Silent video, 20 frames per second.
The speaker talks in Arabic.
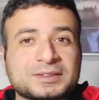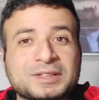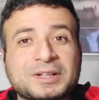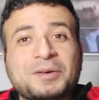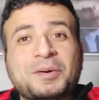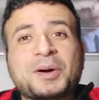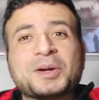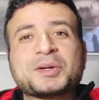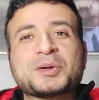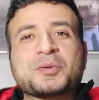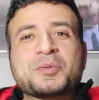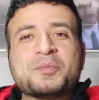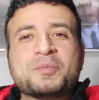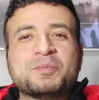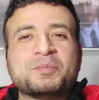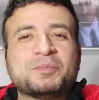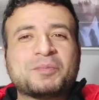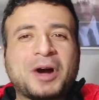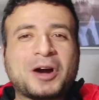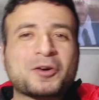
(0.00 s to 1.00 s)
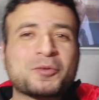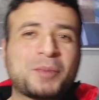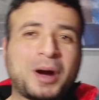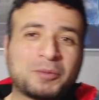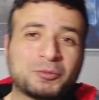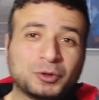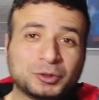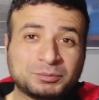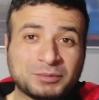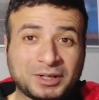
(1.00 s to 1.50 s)
السلام عليكم معاكم
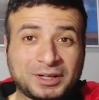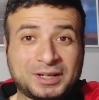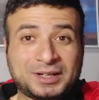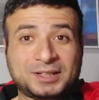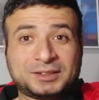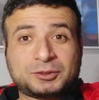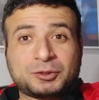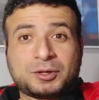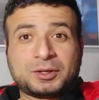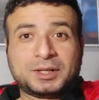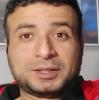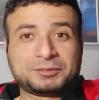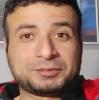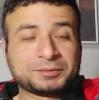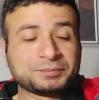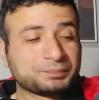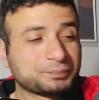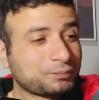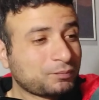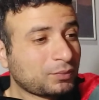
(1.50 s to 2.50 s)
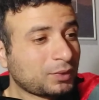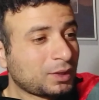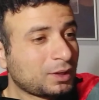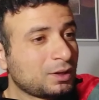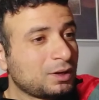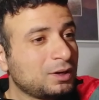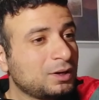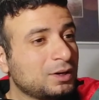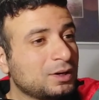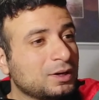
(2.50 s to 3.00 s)
محمود من قناه لايف
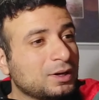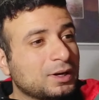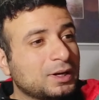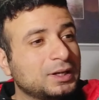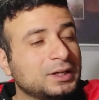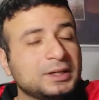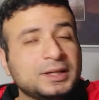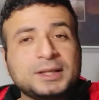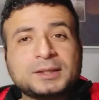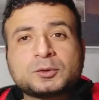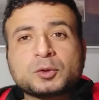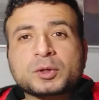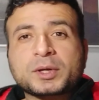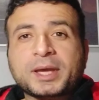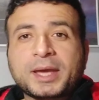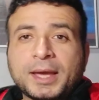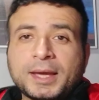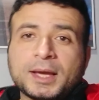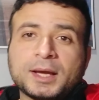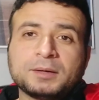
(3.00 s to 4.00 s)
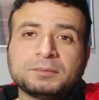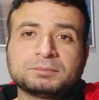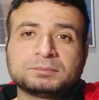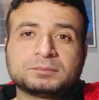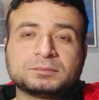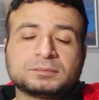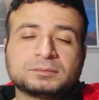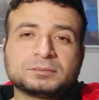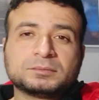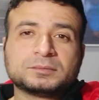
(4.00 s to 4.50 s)
ليه تركيا
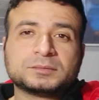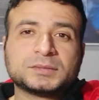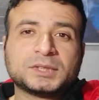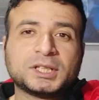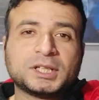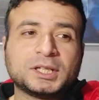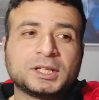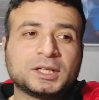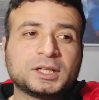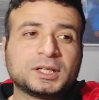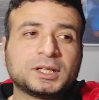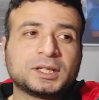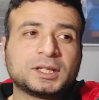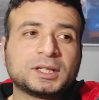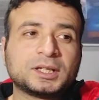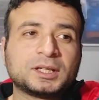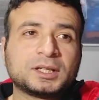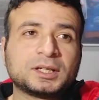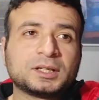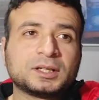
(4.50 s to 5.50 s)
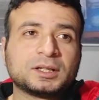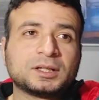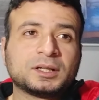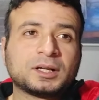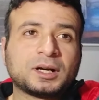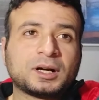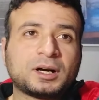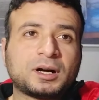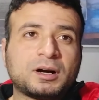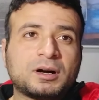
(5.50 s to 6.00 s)
آه،
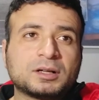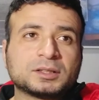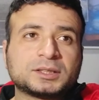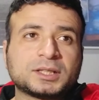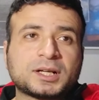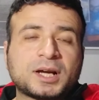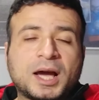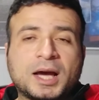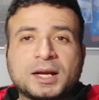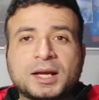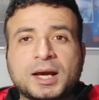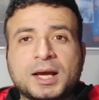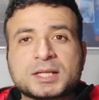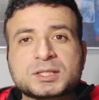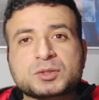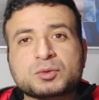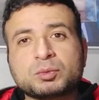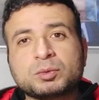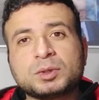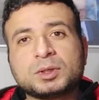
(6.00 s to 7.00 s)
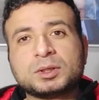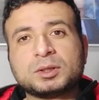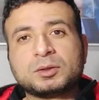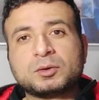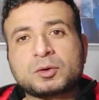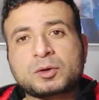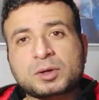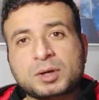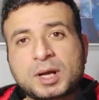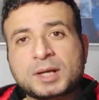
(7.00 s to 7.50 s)
قادره على غزو
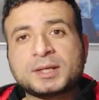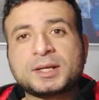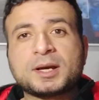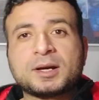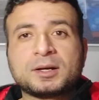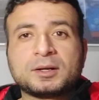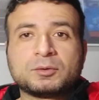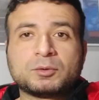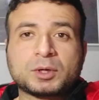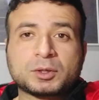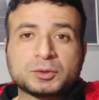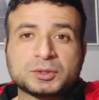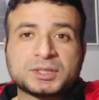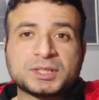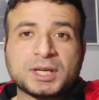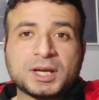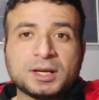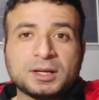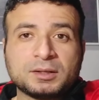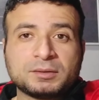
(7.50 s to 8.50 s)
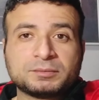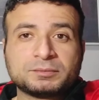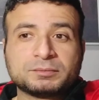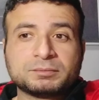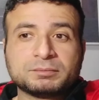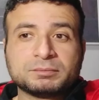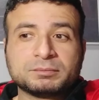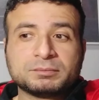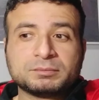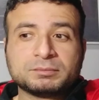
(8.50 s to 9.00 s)
اوكرانيا وروسيا
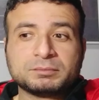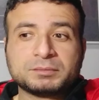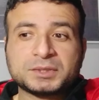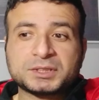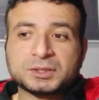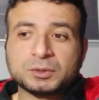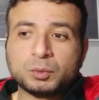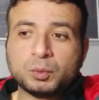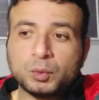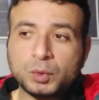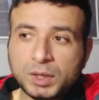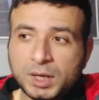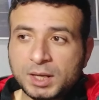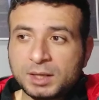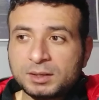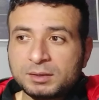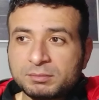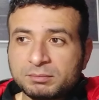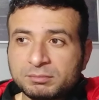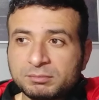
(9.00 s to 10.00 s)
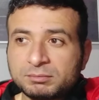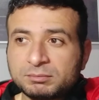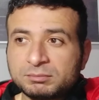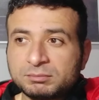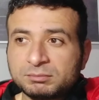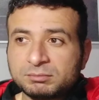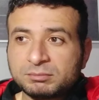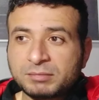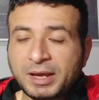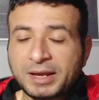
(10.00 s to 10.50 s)
بسهوله
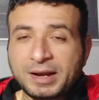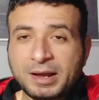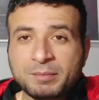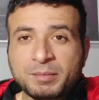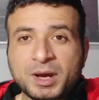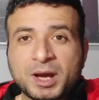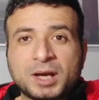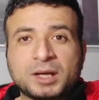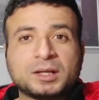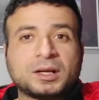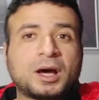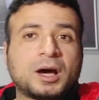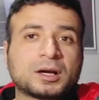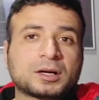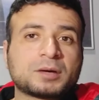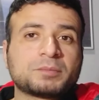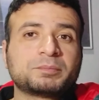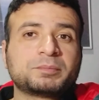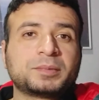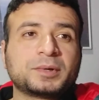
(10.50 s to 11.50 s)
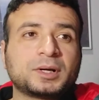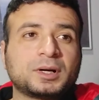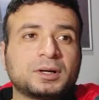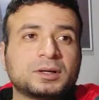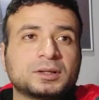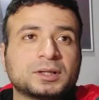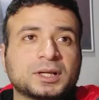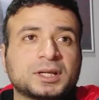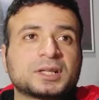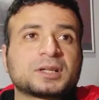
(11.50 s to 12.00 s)
بينما العرب
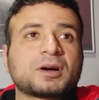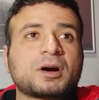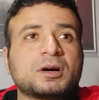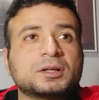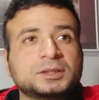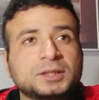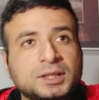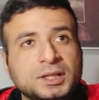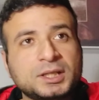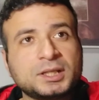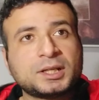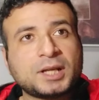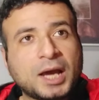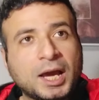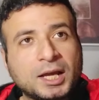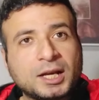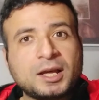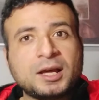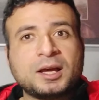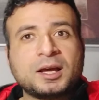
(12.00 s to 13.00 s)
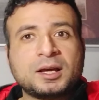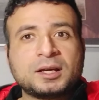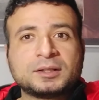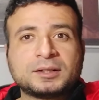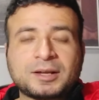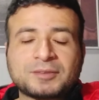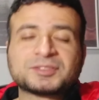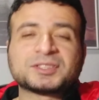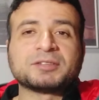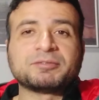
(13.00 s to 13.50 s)
غير قادرين على
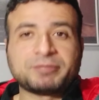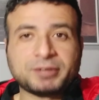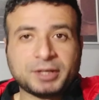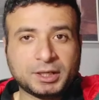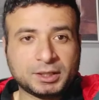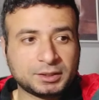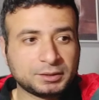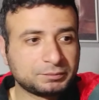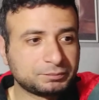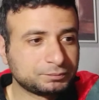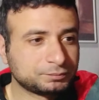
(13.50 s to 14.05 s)
نفس الفعل